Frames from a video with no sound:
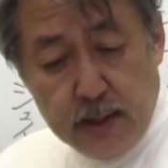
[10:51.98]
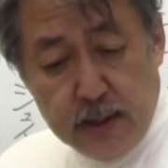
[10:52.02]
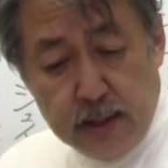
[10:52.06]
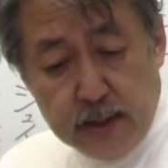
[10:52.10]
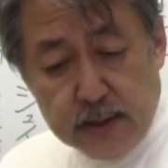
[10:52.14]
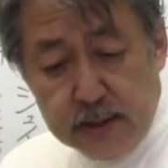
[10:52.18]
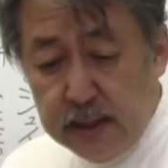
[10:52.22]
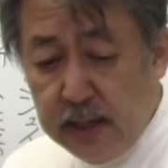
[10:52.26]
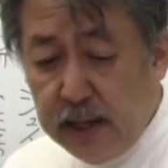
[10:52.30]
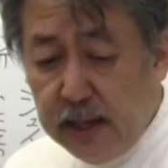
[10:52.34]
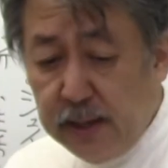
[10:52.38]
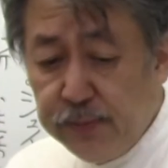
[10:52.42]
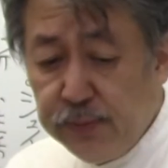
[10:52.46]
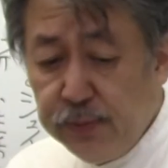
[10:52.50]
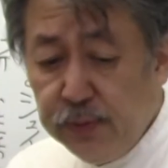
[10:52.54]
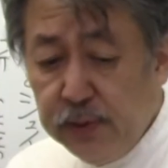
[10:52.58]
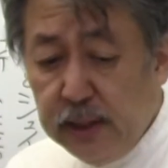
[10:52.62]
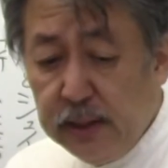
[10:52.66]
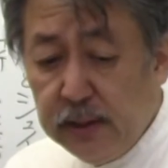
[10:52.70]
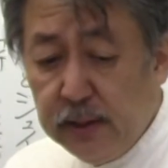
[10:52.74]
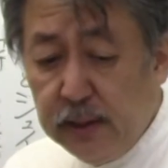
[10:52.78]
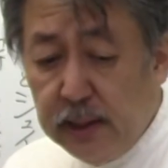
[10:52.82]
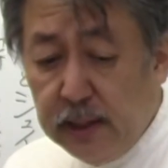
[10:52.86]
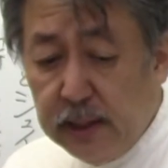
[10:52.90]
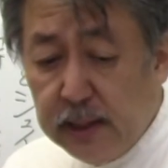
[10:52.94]
さあ、
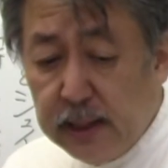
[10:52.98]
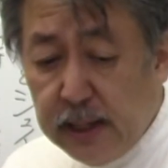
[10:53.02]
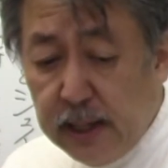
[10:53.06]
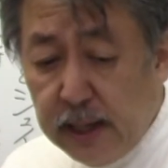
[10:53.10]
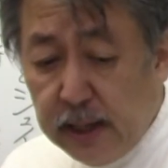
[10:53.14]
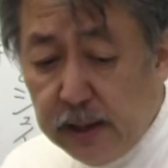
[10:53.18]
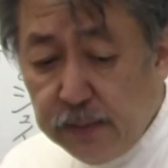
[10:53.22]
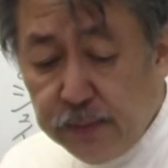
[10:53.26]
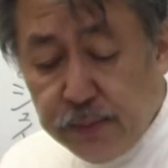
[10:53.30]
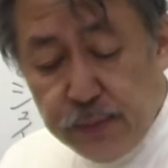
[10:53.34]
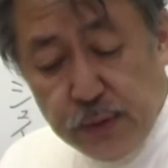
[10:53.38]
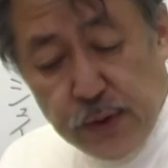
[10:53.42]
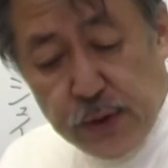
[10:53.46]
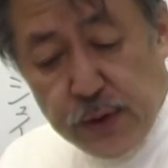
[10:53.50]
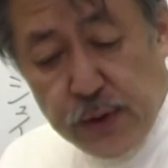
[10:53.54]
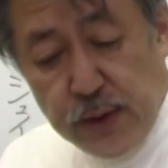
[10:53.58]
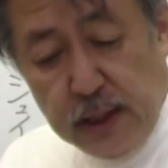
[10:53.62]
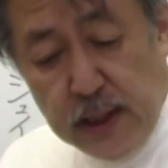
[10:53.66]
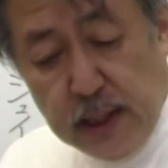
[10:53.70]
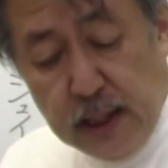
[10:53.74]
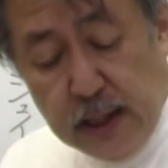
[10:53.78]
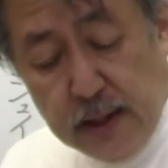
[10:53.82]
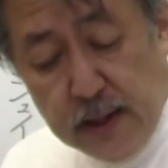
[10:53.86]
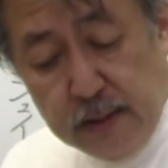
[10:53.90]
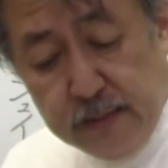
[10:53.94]
船の中、古
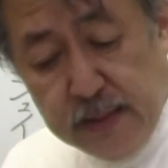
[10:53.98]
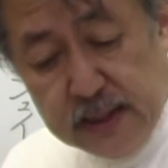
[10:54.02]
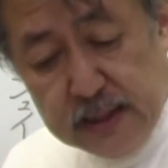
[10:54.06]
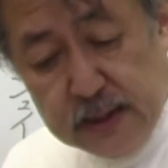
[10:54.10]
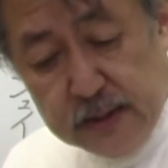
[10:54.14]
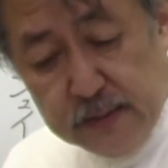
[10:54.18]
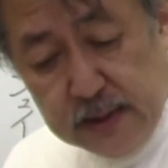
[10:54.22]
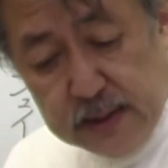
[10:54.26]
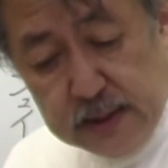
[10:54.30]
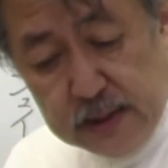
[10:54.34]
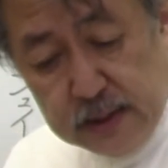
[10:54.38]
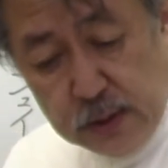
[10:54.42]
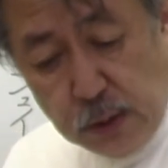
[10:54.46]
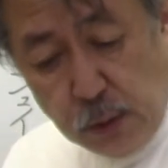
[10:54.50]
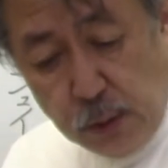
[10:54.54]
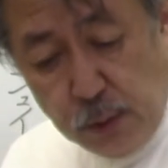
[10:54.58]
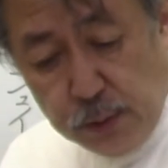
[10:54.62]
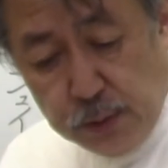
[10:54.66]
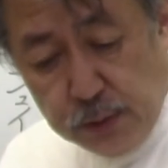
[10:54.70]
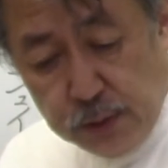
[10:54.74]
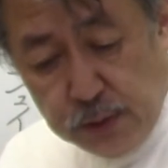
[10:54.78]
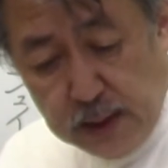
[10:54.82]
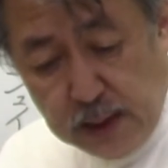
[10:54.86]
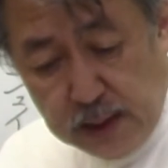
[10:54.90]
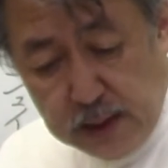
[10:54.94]
い家はますます
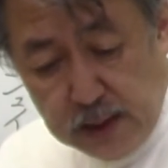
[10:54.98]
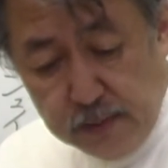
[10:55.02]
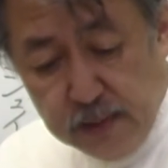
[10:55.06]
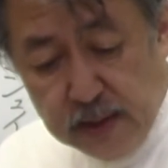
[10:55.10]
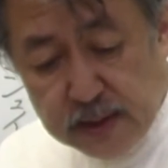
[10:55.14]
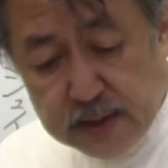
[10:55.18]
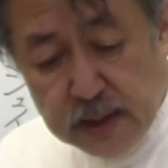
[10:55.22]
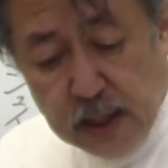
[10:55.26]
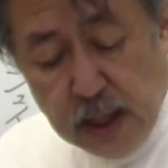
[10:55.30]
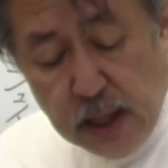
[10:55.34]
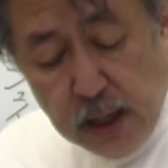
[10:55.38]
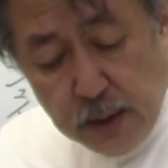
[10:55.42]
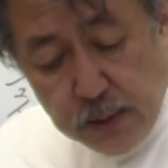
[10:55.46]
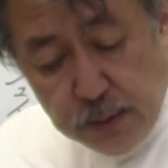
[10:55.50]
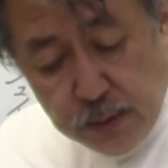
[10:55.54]
遠くなります。